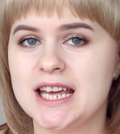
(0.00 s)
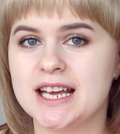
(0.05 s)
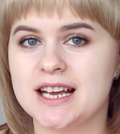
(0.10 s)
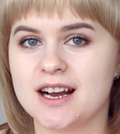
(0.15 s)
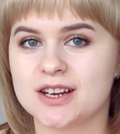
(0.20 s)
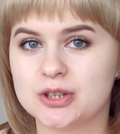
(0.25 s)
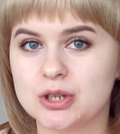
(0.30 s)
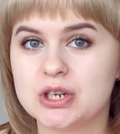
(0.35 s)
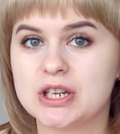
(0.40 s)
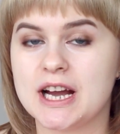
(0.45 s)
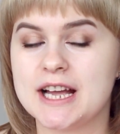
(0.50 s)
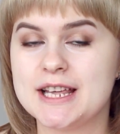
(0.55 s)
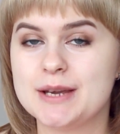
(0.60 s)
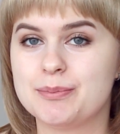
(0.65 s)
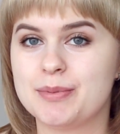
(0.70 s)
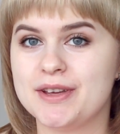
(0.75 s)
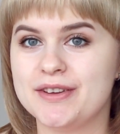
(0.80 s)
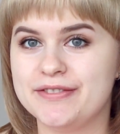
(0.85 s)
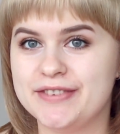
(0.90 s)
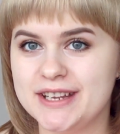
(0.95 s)
И как только они
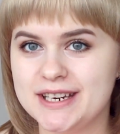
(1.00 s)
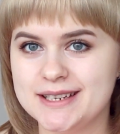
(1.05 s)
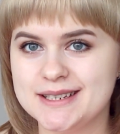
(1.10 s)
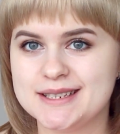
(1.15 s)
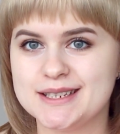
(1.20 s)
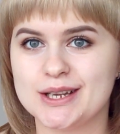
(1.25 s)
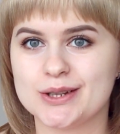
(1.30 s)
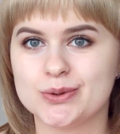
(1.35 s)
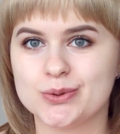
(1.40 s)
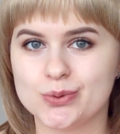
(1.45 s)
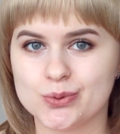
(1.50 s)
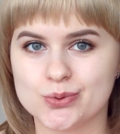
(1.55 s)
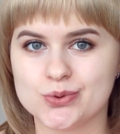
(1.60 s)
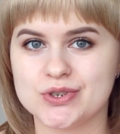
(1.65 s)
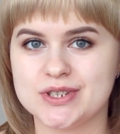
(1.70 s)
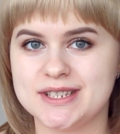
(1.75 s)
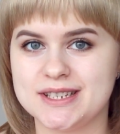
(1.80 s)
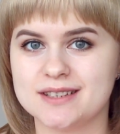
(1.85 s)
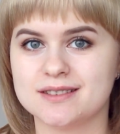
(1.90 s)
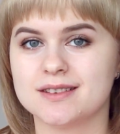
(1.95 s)
появились, я тут
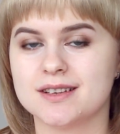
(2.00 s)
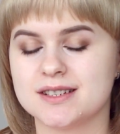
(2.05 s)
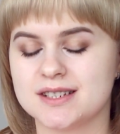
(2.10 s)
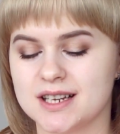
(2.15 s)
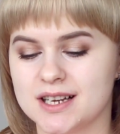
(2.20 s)
же сделала